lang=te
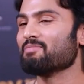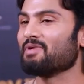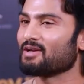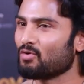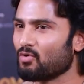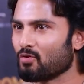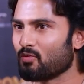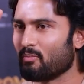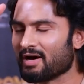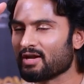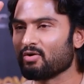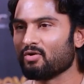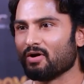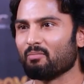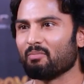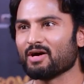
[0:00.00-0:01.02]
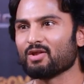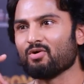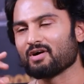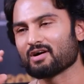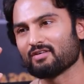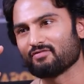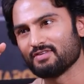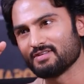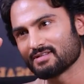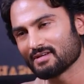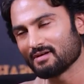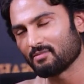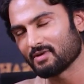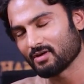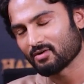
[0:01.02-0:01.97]
అది మనం మనం మనం ఒక ఫిజి
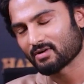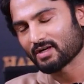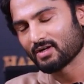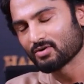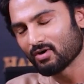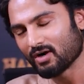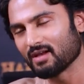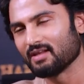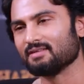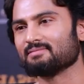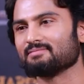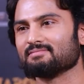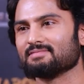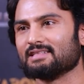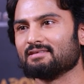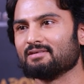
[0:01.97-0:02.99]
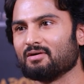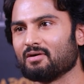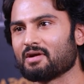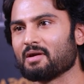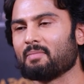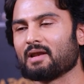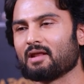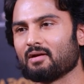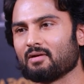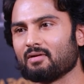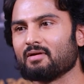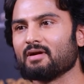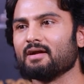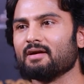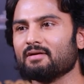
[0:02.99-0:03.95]
మనం ఒకటి అనుకోవాలి ఓకే
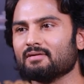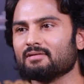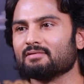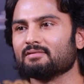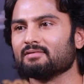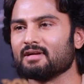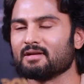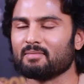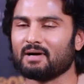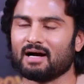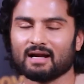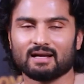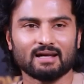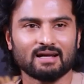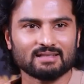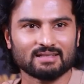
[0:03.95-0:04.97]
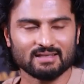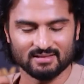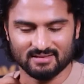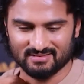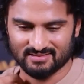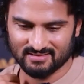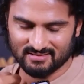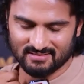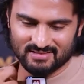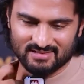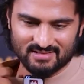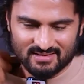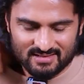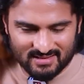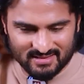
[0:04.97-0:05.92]
పలానా వీడు వీడు మాట్లాడితే
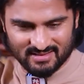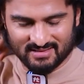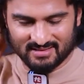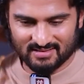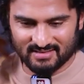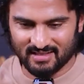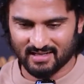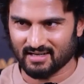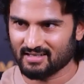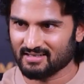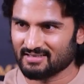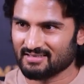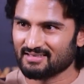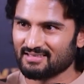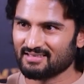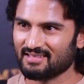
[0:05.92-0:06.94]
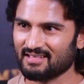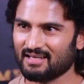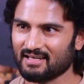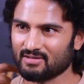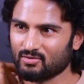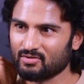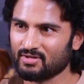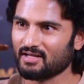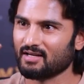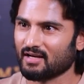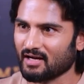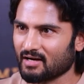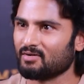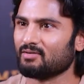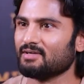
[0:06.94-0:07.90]
ఇది రావట్లేదు అనుకునే
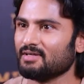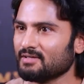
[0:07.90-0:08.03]
రకం